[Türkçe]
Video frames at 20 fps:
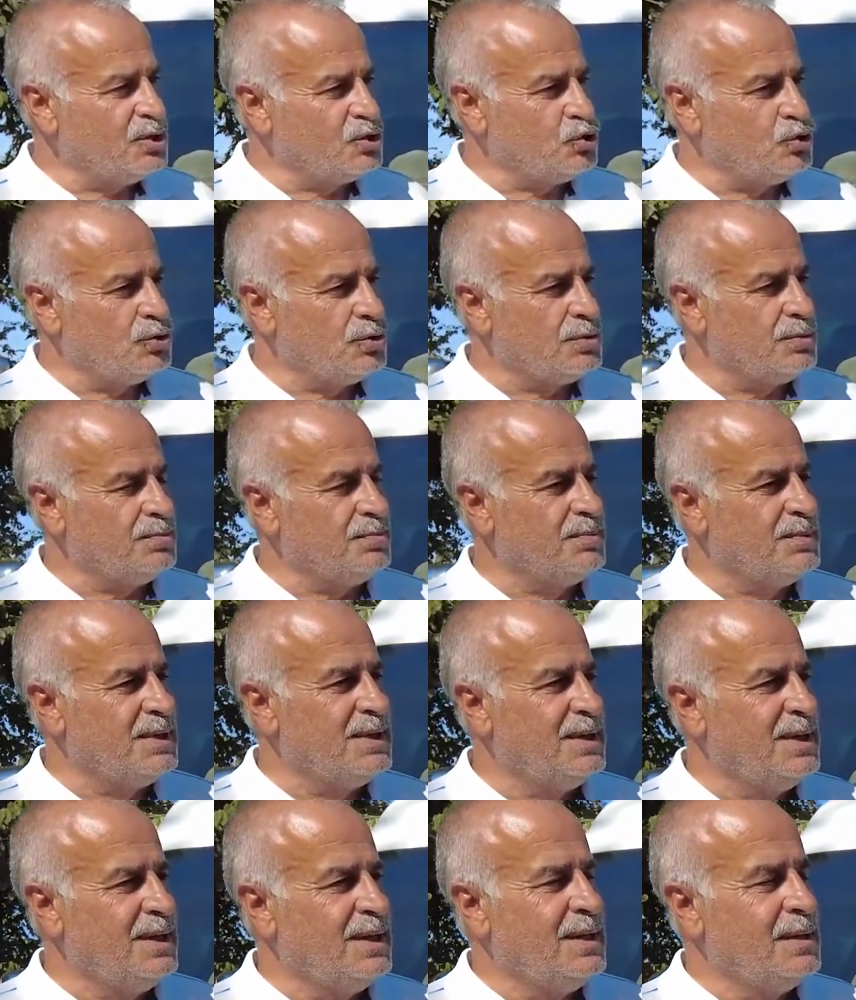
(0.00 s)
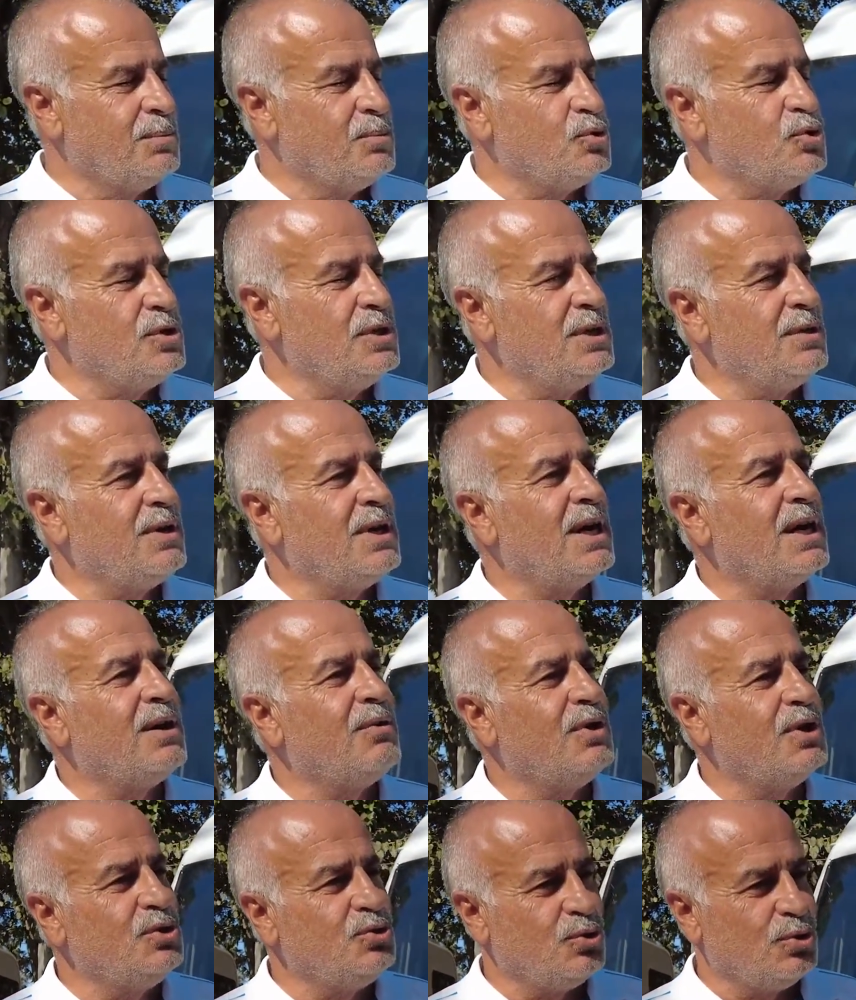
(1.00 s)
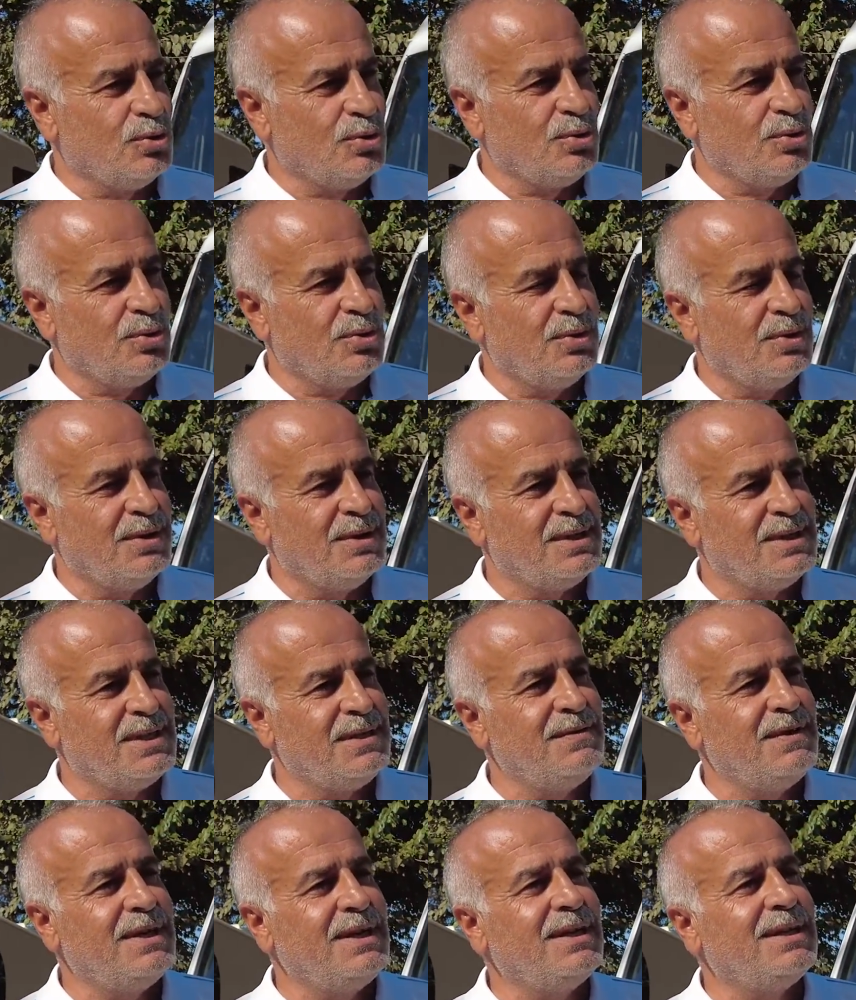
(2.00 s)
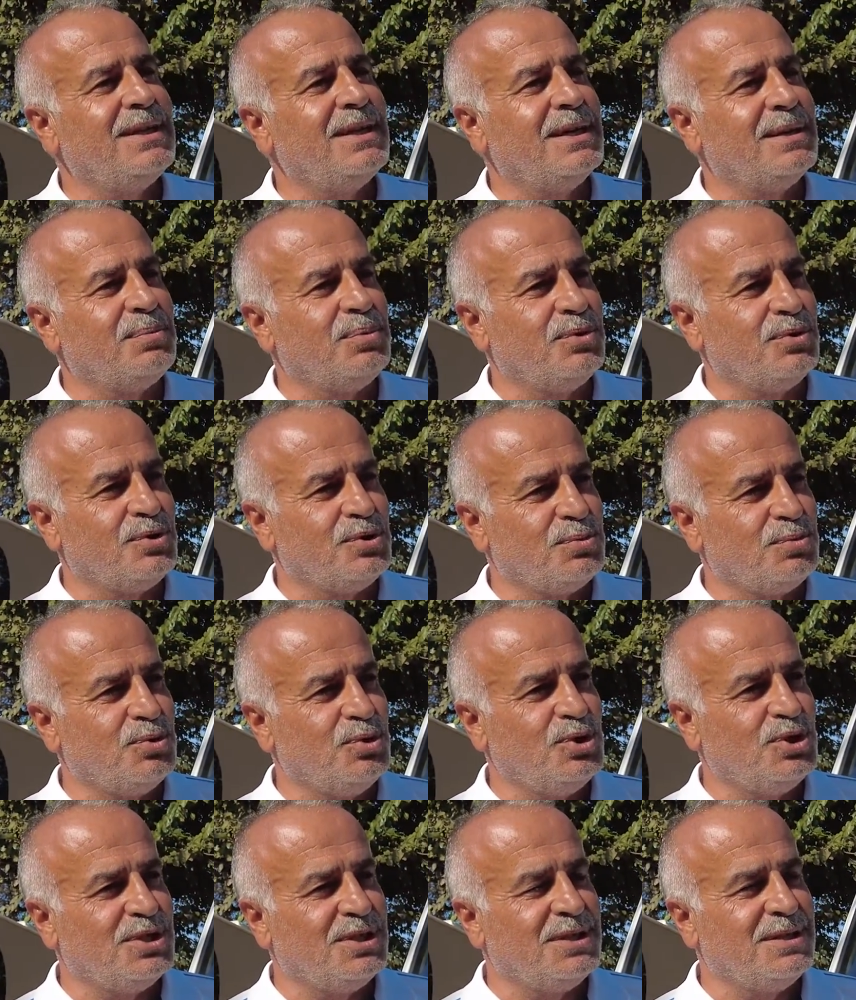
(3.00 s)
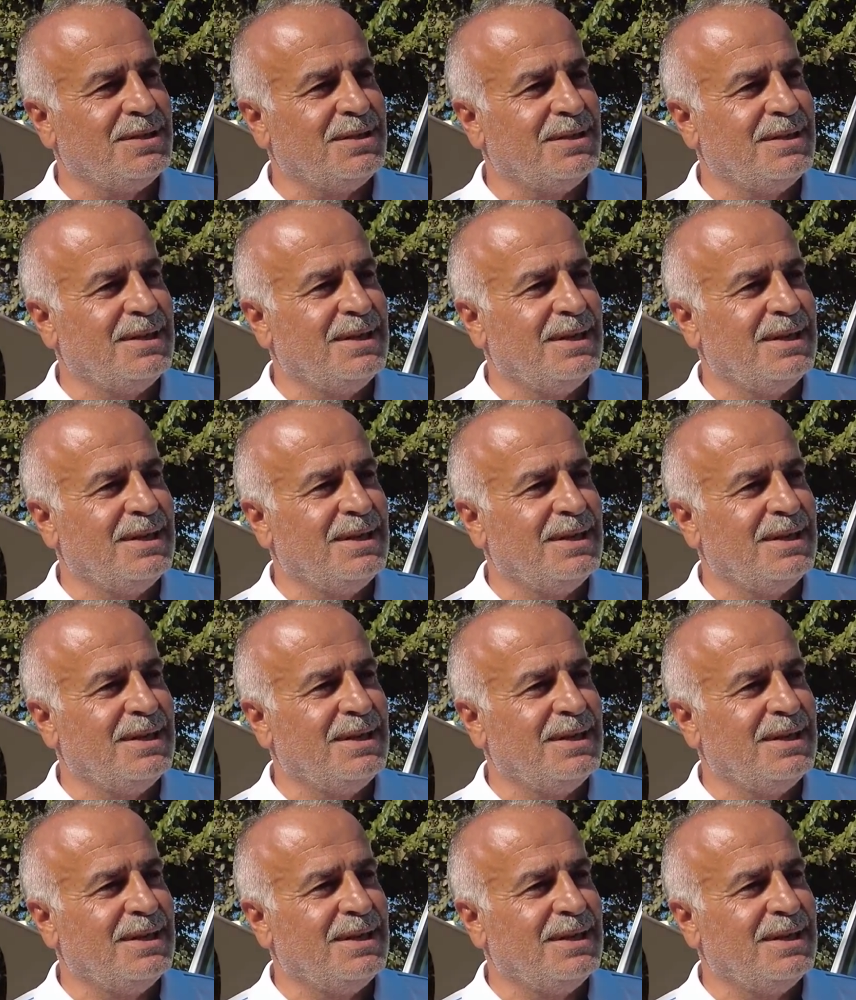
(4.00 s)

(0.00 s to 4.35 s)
yaşıyorum. Bu sene karavancı olduk. Severek de yapıyoruz bu işi.